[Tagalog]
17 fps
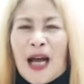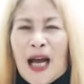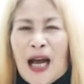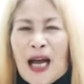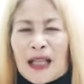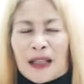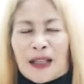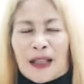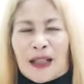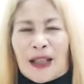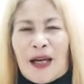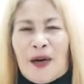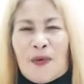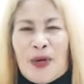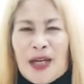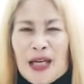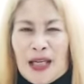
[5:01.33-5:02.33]
at
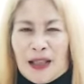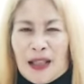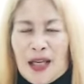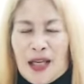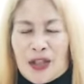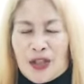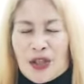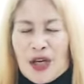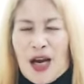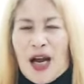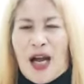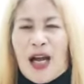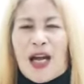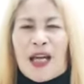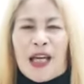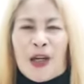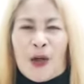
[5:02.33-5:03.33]
gawin nating
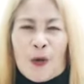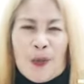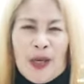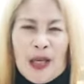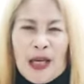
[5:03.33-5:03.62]
tsaa, inumin